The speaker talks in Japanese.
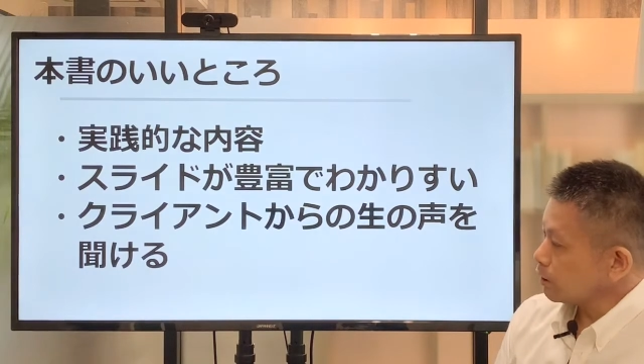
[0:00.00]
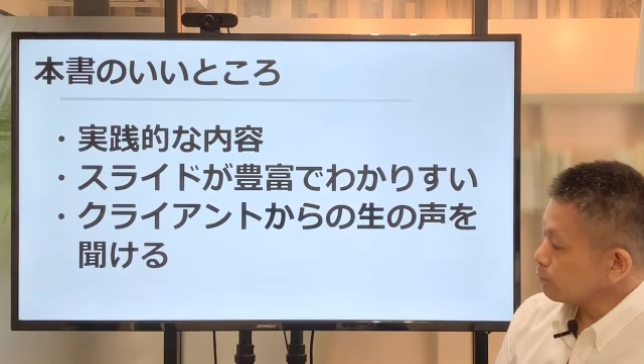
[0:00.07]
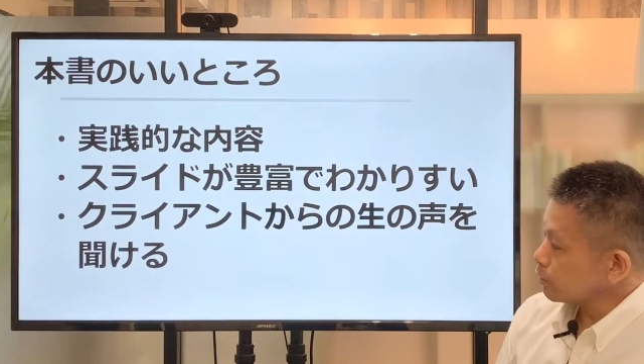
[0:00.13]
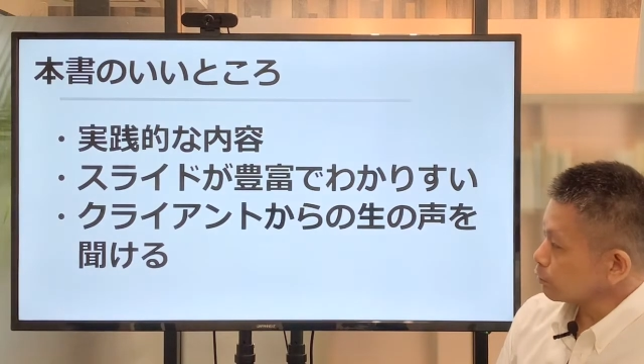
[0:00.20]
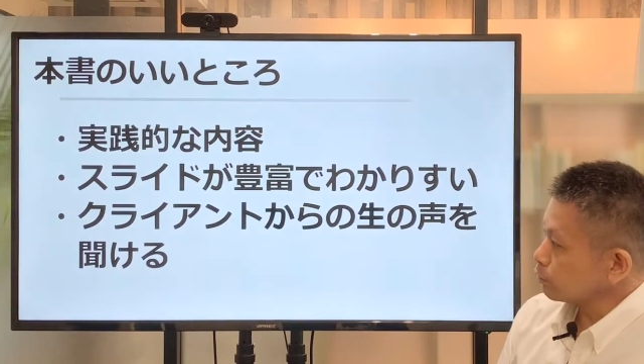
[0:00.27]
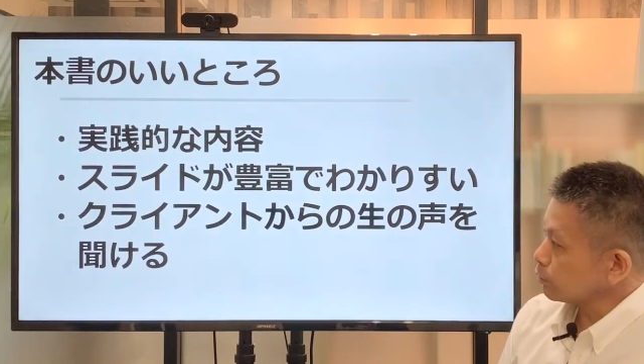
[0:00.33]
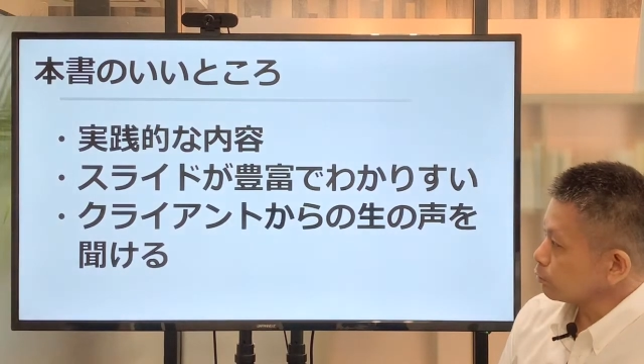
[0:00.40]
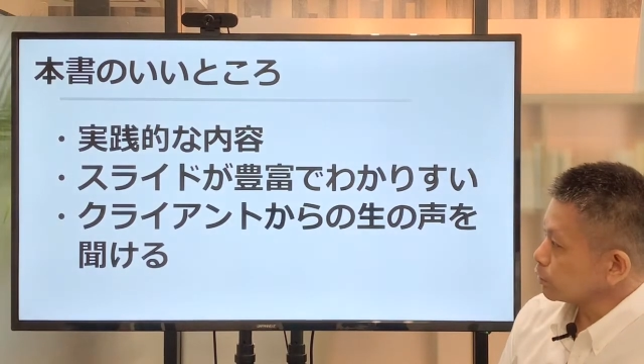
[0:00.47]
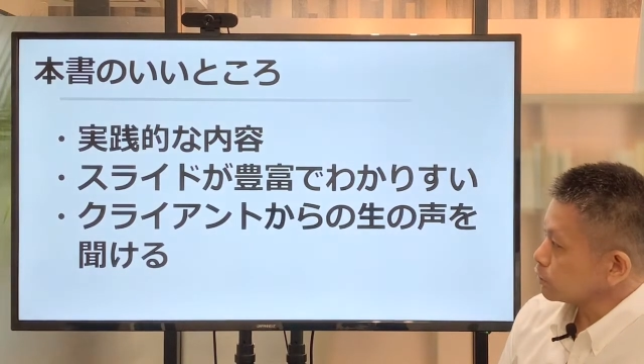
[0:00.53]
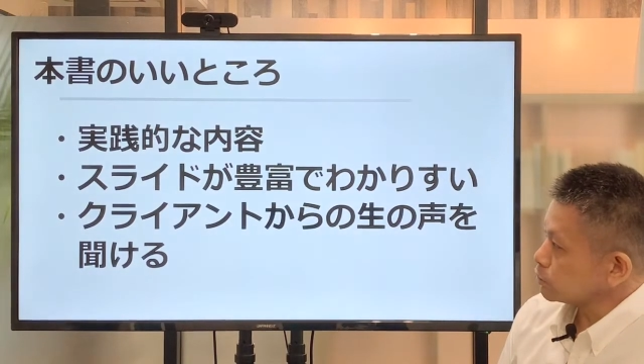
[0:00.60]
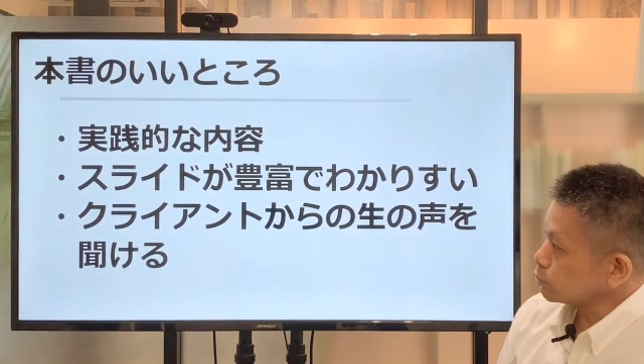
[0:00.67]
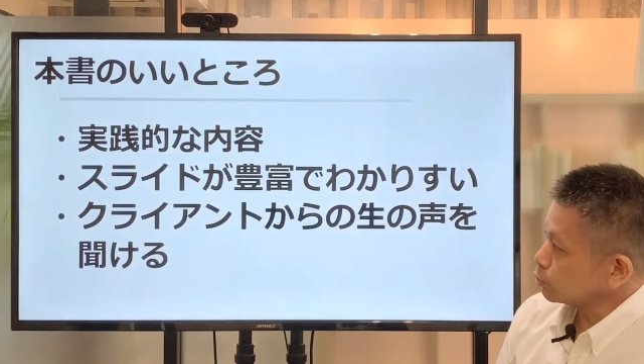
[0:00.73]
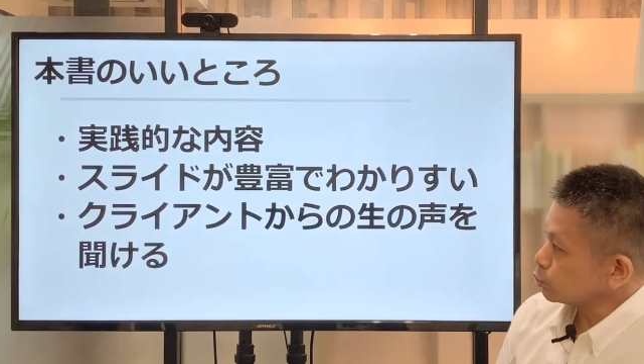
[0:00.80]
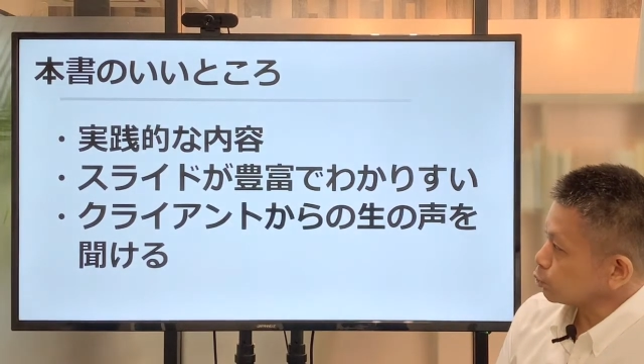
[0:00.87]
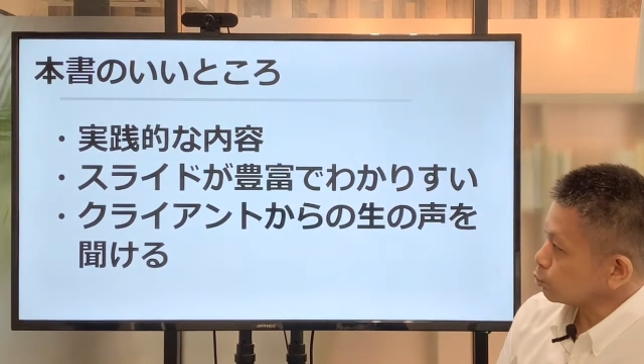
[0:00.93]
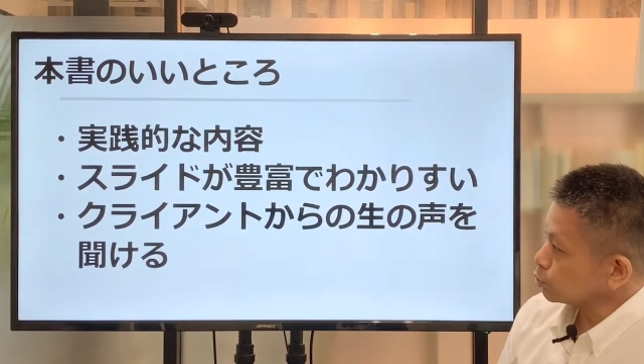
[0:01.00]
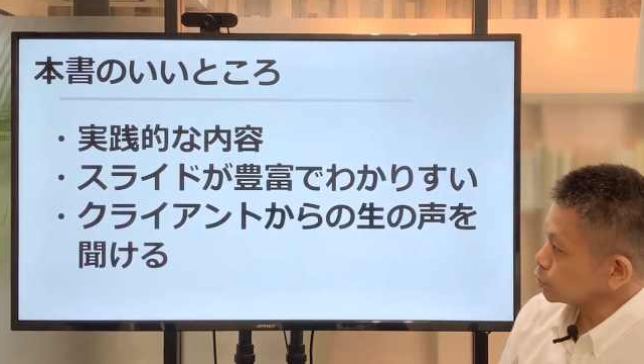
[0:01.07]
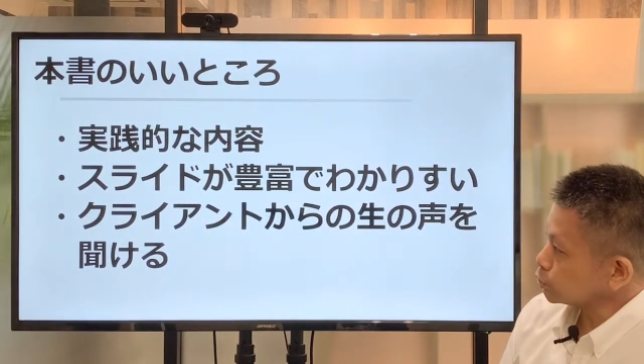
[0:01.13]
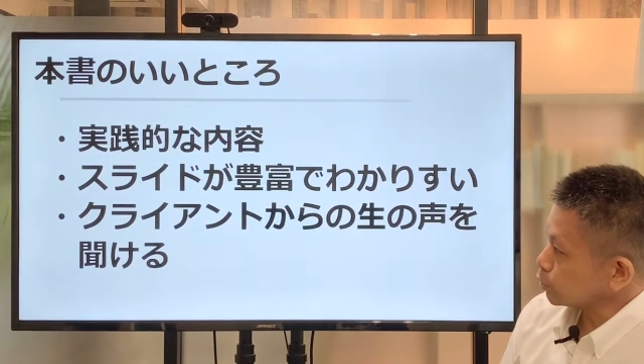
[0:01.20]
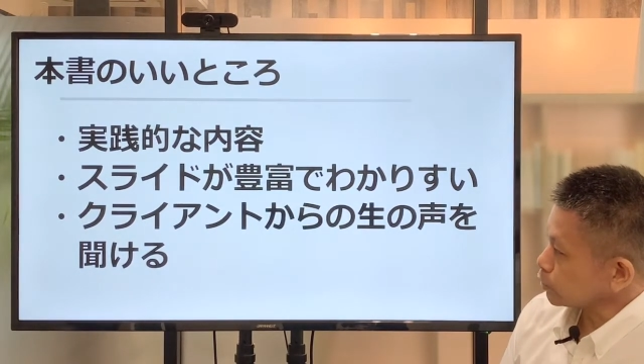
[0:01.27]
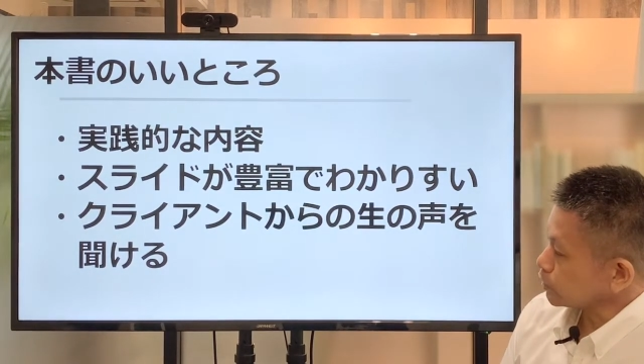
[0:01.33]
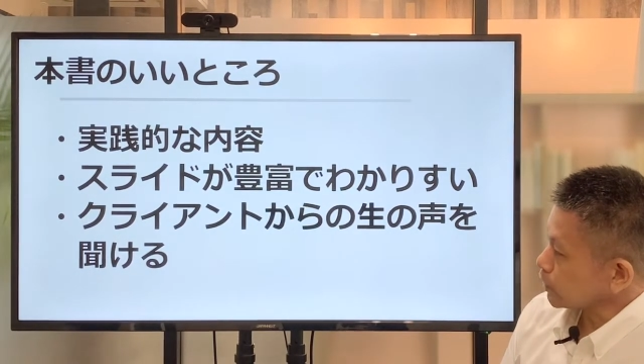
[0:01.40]
まあ、これも非常に面
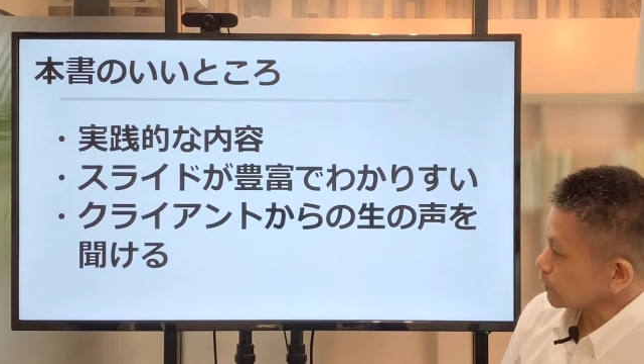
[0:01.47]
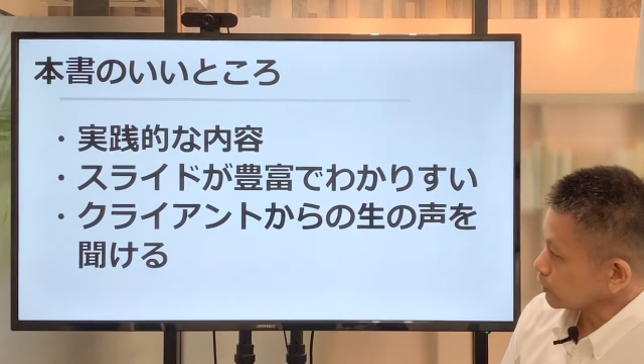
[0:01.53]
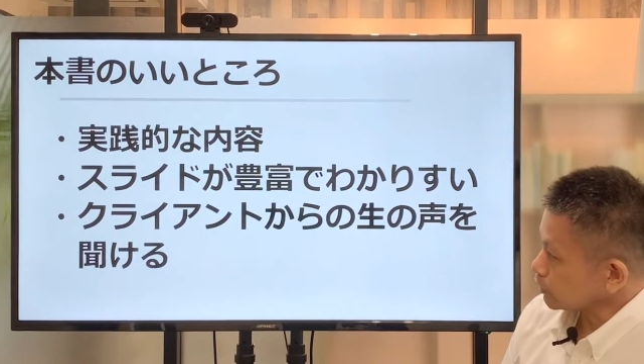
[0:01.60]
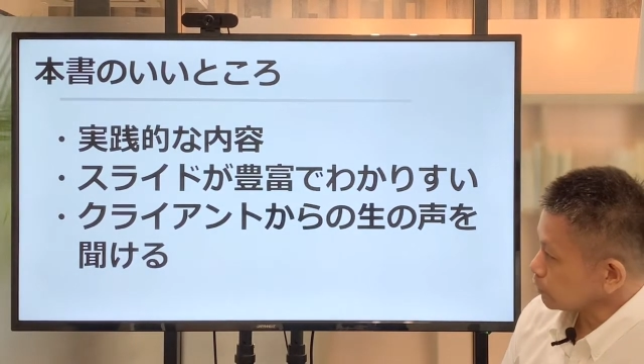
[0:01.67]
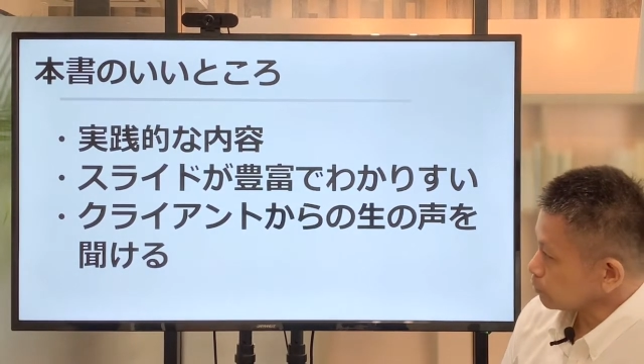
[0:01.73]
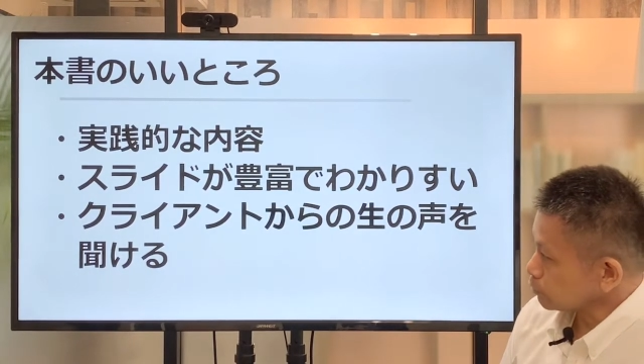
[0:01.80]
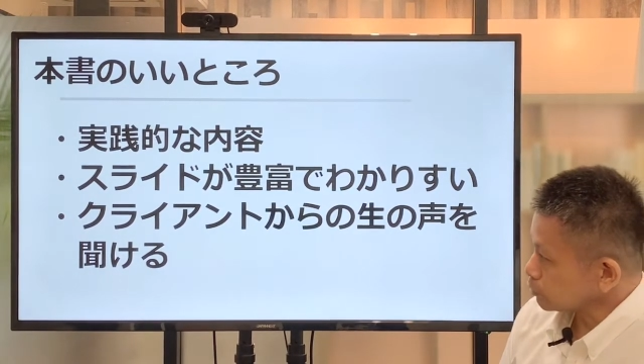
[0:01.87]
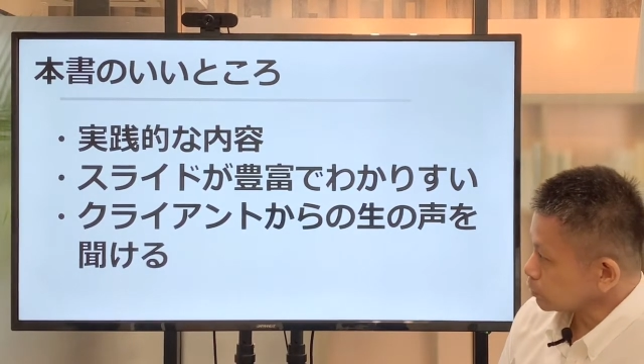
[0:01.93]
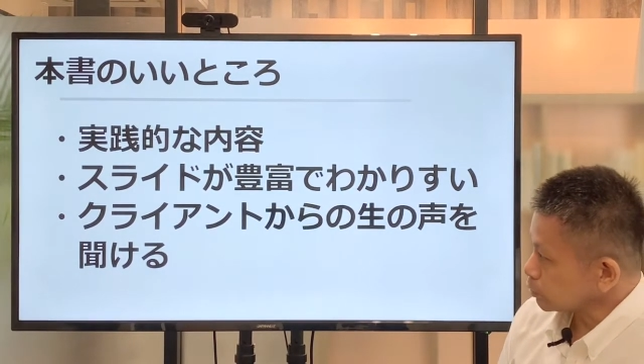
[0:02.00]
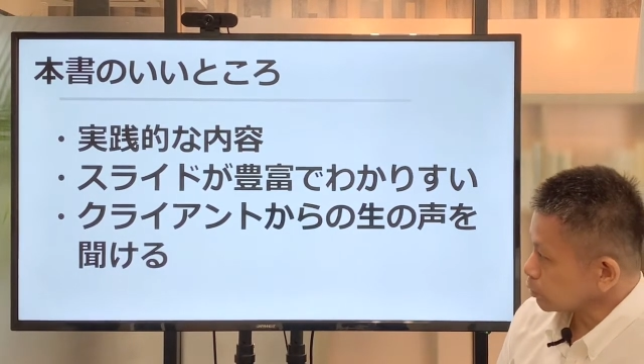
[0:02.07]
白いなっていう風に